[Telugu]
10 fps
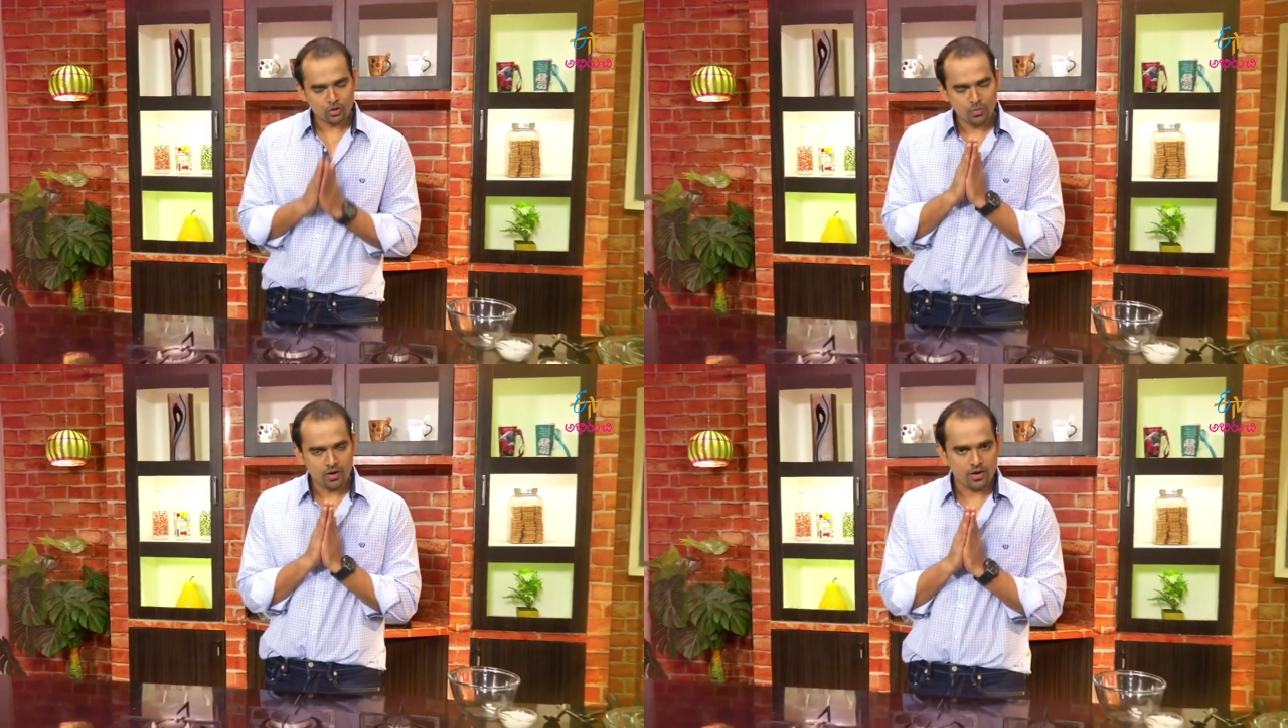
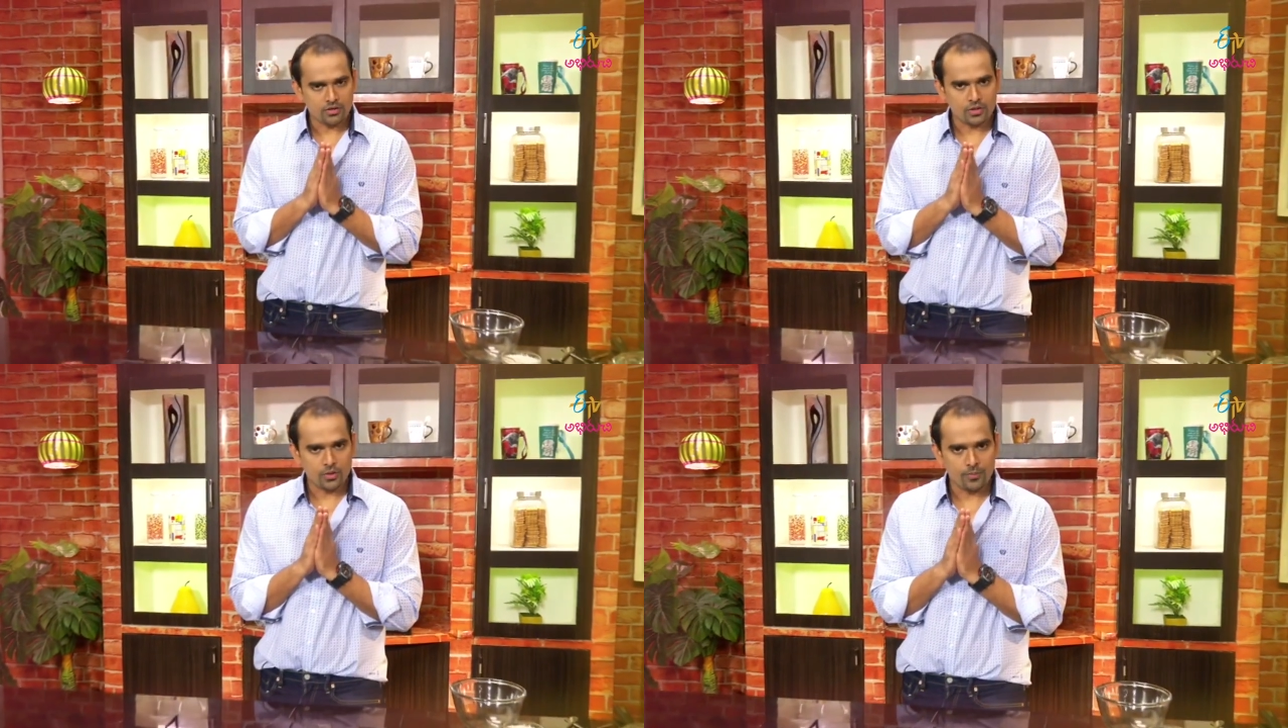
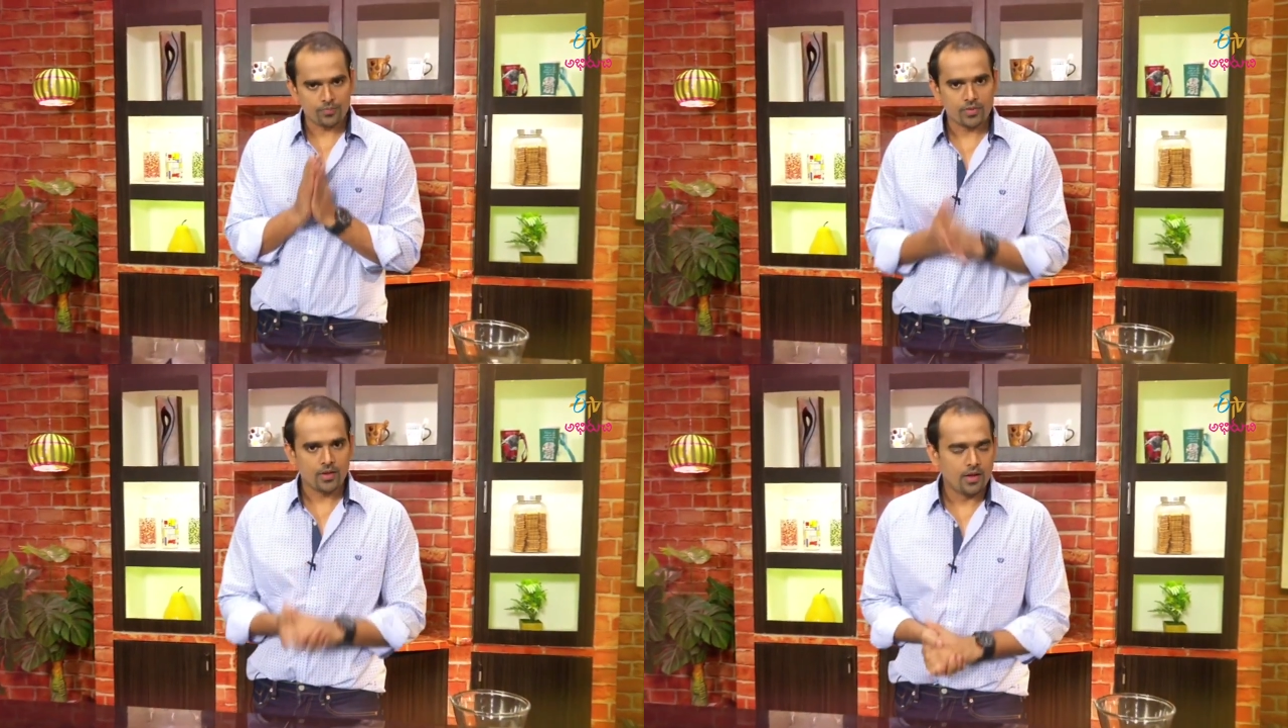శుభాకాంక్షలు
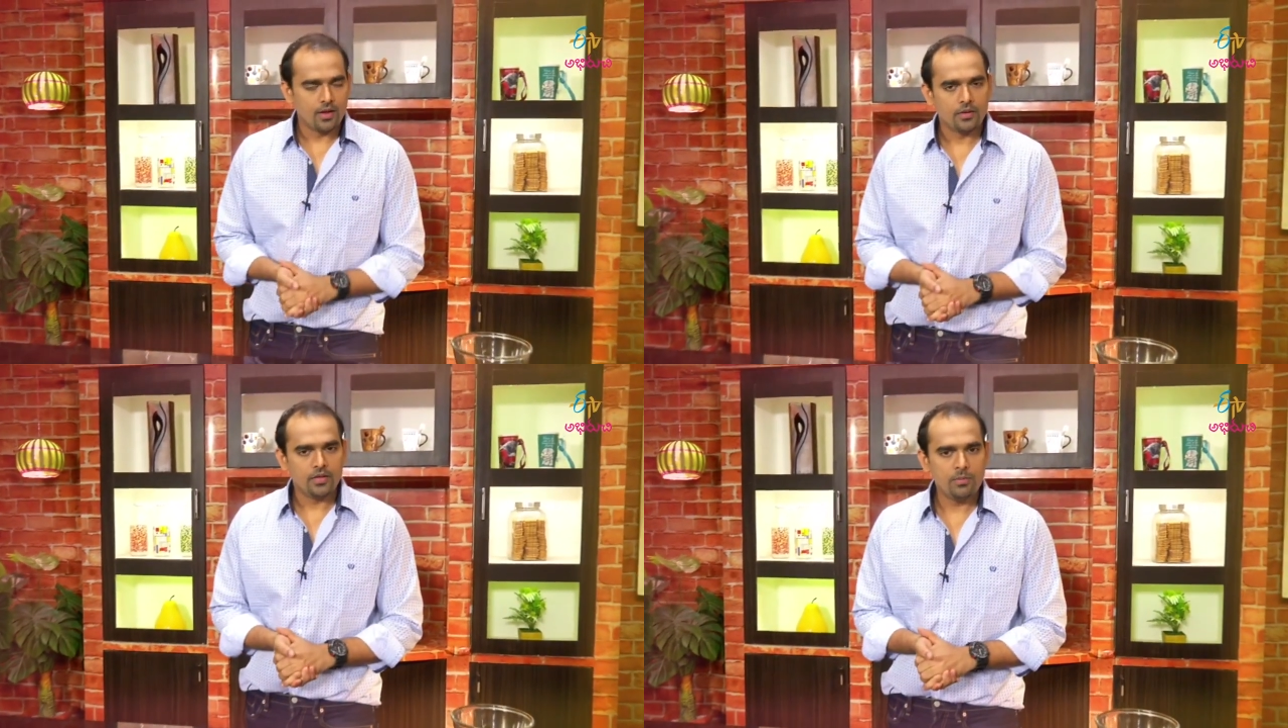
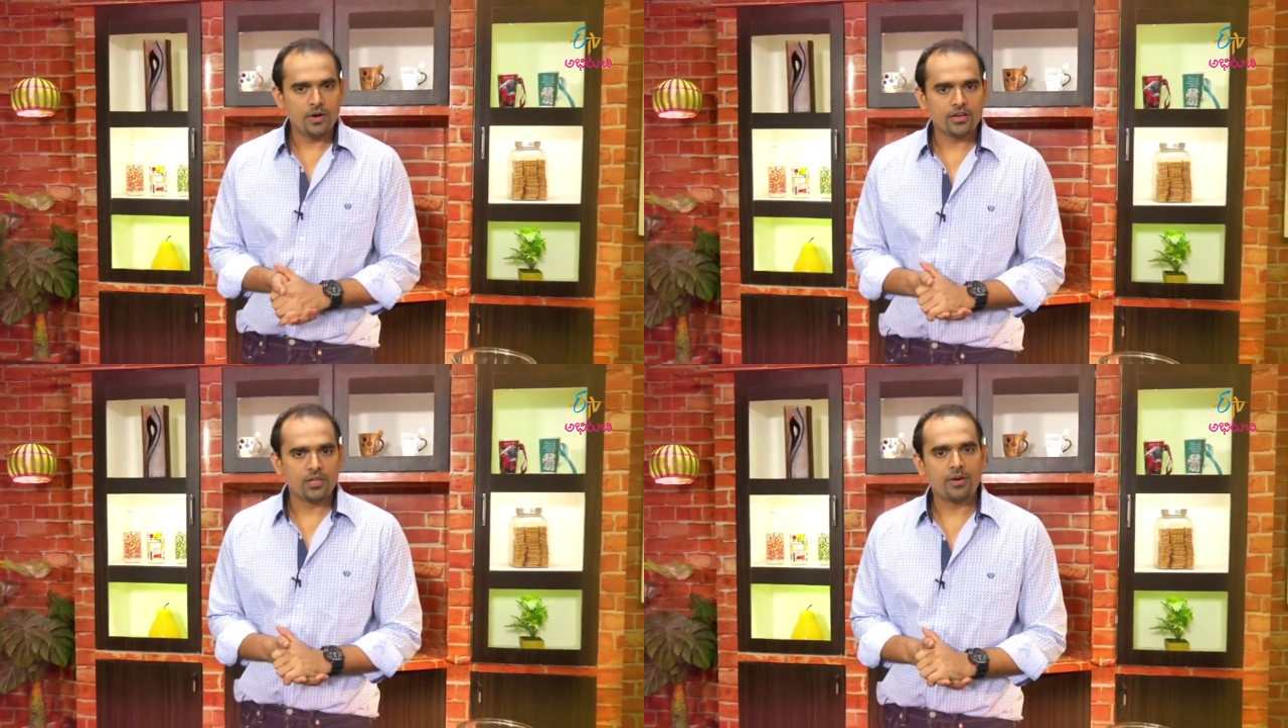ఈ
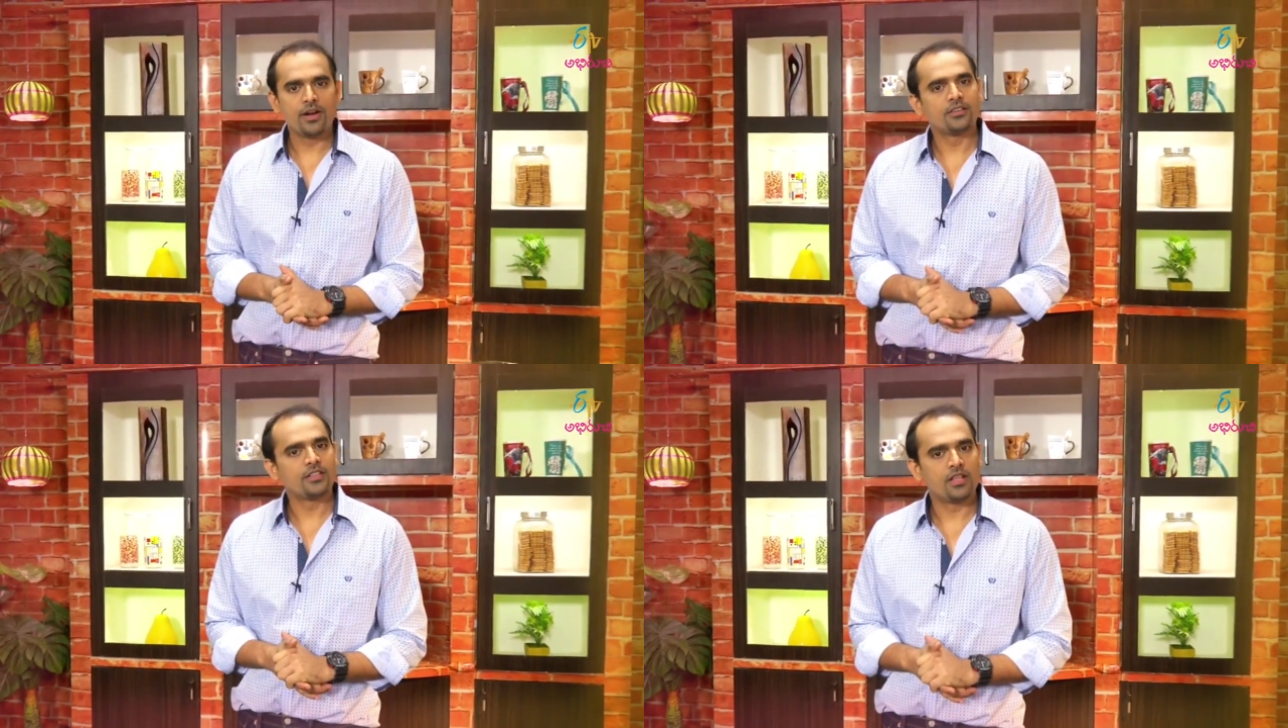బక్రీద్
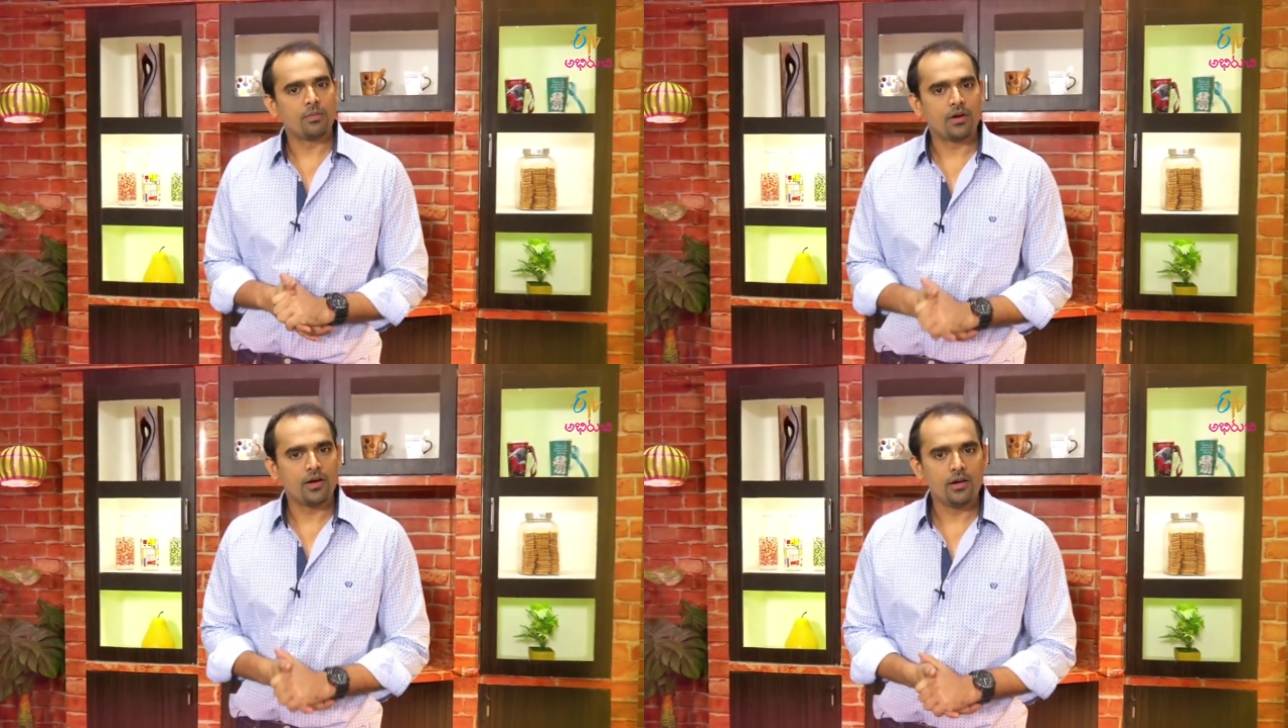పండుగ
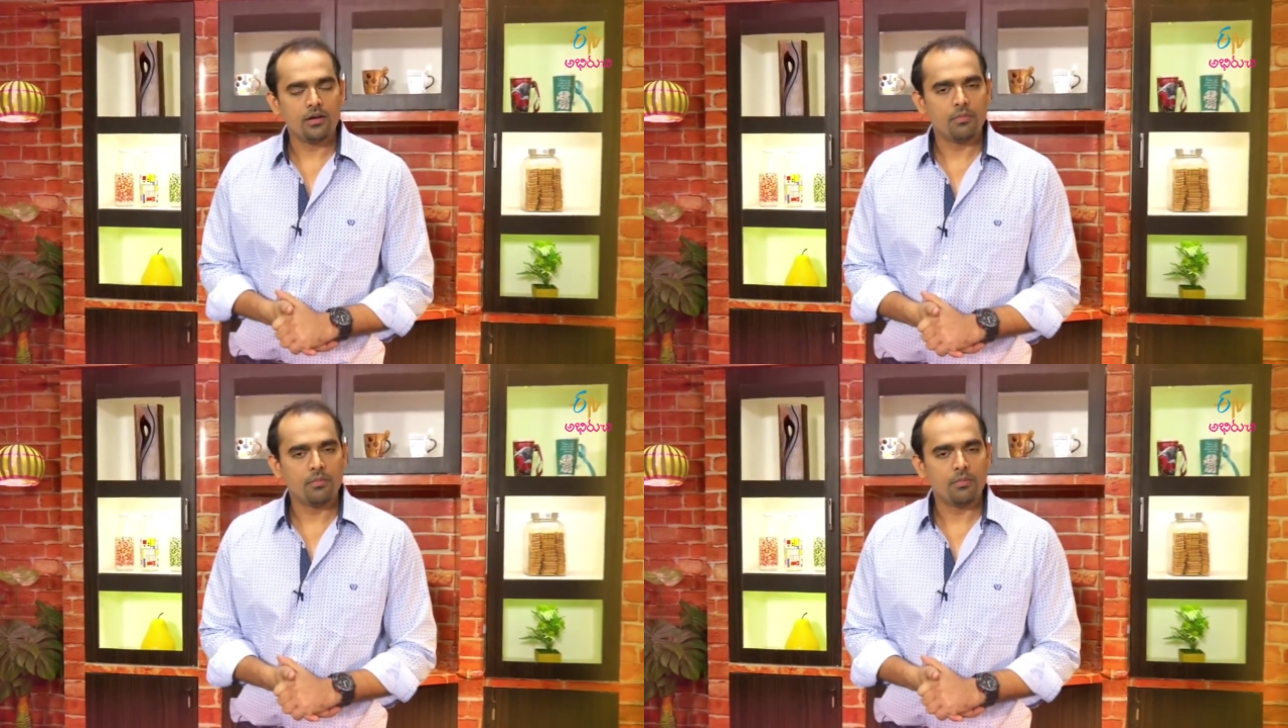సందర్భంగా